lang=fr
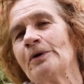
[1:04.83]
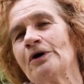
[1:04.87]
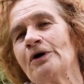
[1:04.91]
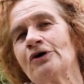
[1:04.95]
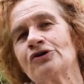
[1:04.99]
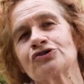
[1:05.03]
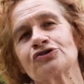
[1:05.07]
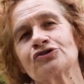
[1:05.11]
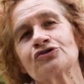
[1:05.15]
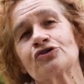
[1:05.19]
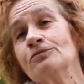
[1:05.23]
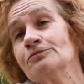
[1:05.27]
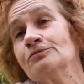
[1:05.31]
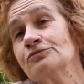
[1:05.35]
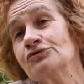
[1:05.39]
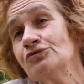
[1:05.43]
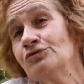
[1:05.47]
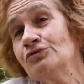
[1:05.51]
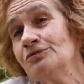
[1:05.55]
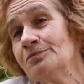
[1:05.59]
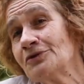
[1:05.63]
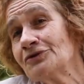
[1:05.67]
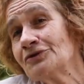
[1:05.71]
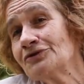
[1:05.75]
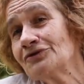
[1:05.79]
pense, comme
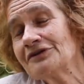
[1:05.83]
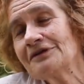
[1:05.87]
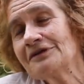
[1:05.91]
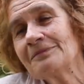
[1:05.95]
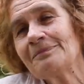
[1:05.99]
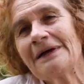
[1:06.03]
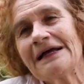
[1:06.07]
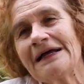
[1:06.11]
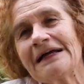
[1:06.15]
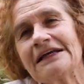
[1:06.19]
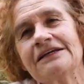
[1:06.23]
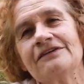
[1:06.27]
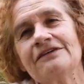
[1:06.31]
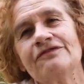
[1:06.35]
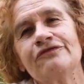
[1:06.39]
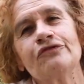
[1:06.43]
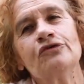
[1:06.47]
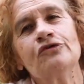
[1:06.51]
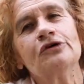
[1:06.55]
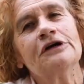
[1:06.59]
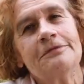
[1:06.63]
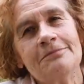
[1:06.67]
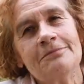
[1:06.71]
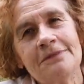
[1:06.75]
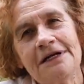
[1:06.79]
tout le monde au départ, qu'il
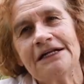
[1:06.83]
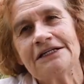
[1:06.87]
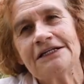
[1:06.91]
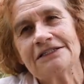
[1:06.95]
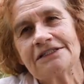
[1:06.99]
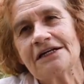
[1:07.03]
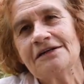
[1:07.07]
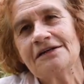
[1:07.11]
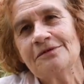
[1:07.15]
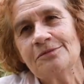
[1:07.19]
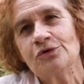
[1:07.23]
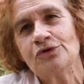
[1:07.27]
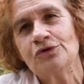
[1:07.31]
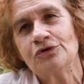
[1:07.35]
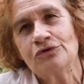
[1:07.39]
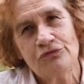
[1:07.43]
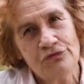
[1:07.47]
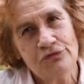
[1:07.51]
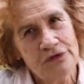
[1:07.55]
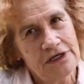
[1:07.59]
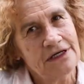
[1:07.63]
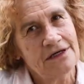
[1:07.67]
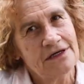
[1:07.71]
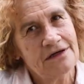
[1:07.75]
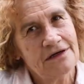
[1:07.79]
faut aimer les animaux.
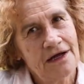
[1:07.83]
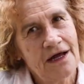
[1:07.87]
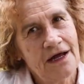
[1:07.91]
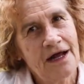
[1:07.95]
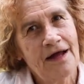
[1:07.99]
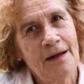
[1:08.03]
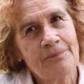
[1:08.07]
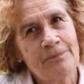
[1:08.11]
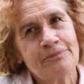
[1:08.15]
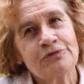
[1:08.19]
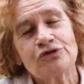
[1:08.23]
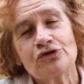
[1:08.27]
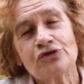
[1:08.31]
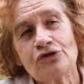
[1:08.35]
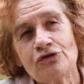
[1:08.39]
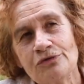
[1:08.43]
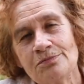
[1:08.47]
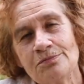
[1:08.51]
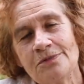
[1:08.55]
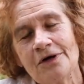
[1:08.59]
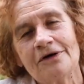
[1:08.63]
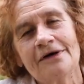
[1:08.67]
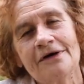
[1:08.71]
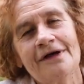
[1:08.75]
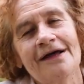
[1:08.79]
Oui,
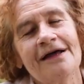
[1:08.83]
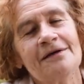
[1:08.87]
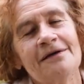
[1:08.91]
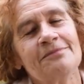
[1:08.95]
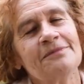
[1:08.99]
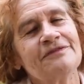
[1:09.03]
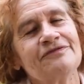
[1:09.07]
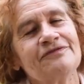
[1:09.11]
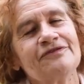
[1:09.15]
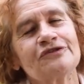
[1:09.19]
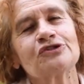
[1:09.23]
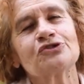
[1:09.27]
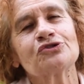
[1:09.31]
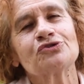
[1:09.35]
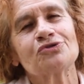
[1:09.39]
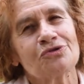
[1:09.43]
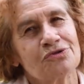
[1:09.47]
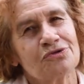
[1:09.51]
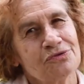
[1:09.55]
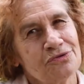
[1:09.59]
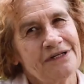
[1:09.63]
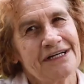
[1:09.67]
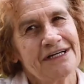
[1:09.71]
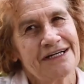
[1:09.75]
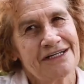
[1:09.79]
absolument. Mais il faut
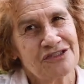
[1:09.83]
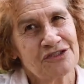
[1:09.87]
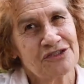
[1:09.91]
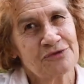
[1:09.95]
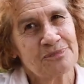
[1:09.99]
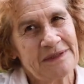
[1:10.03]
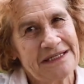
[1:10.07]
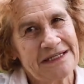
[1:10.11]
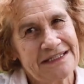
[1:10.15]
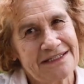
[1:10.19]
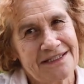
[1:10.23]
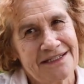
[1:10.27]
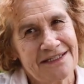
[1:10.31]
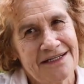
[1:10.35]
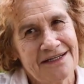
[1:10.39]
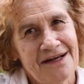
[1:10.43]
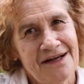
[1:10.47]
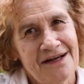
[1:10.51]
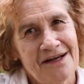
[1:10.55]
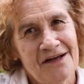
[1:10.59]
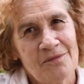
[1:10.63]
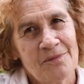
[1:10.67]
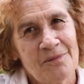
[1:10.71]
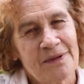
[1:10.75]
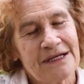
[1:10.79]
surtout les respecter,
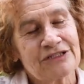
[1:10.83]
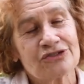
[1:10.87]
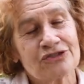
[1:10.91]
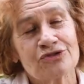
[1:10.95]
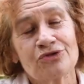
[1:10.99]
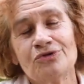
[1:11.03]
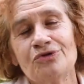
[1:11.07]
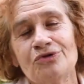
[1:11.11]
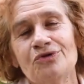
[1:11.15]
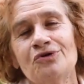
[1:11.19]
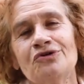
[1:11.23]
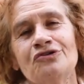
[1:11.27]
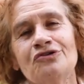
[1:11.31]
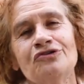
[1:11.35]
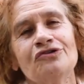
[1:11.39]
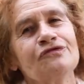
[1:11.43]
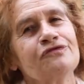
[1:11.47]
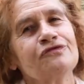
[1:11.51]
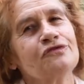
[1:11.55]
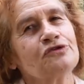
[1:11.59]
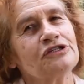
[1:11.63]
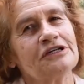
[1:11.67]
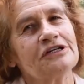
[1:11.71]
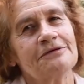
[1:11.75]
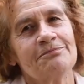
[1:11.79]
parce que ne
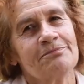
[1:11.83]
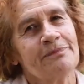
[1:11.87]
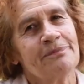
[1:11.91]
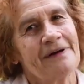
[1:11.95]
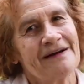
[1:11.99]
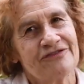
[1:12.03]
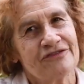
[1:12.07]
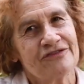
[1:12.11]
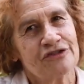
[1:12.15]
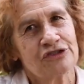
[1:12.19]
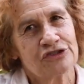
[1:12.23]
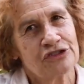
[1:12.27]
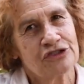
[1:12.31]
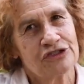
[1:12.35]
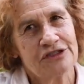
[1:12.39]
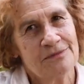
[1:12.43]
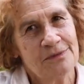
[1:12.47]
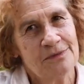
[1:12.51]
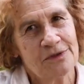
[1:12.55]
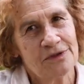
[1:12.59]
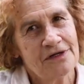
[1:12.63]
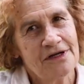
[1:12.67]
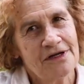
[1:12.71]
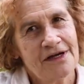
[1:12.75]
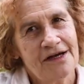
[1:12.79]
vous aiment pas
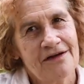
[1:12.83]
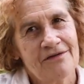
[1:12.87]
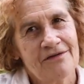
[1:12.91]
forcément.